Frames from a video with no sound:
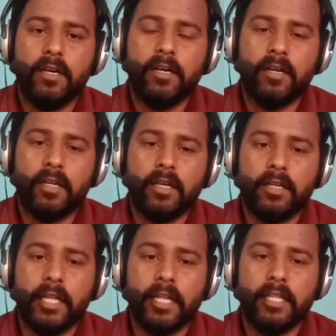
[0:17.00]
और
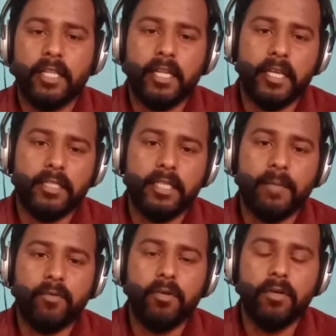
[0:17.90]
नए नए तरीके से
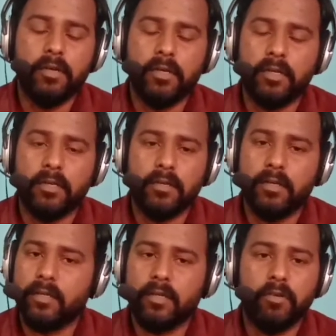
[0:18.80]
आपको
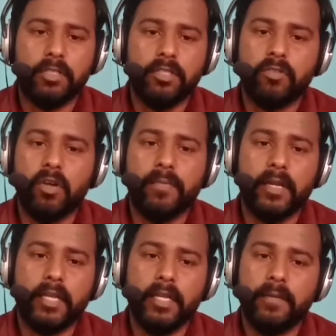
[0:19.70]
क्वेश्चन सॉल्व
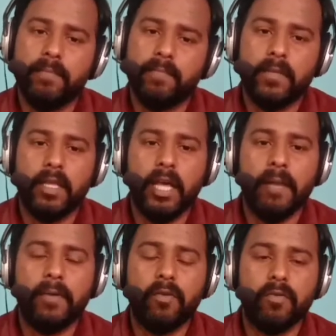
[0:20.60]
करके
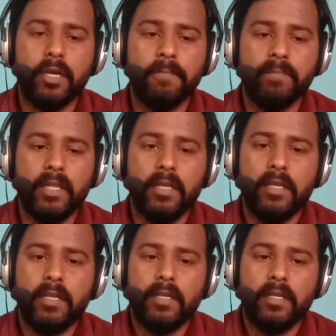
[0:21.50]
हेल्प करूँगा
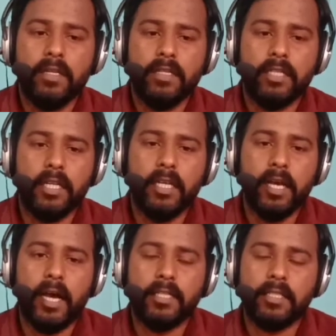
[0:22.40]
चलिए
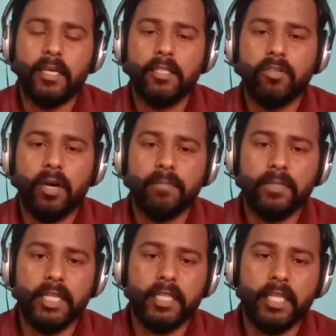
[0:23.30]
आज का जो हम
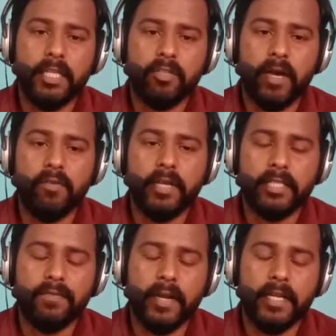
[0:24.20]
सीखते हैं स्क्वायर रूट
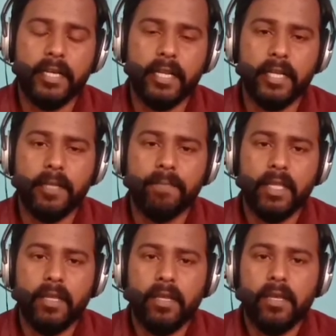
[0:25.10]
कैसे फाइंड
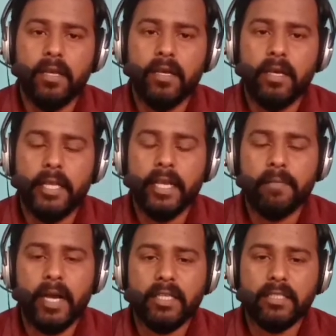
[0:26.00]
करेंगे एक
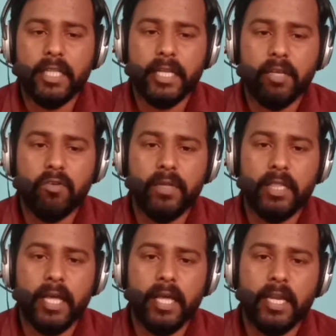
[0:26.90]
मार्क्स देखने को
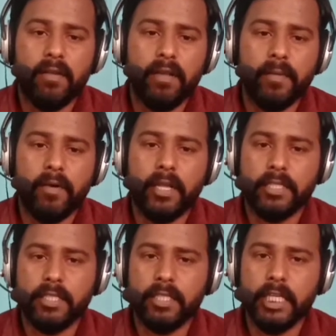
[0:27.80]
मिलता है रेलवे में और
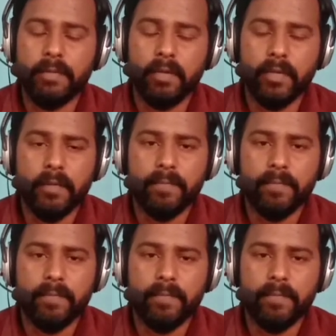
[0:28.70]
एसएससी जीडी में भी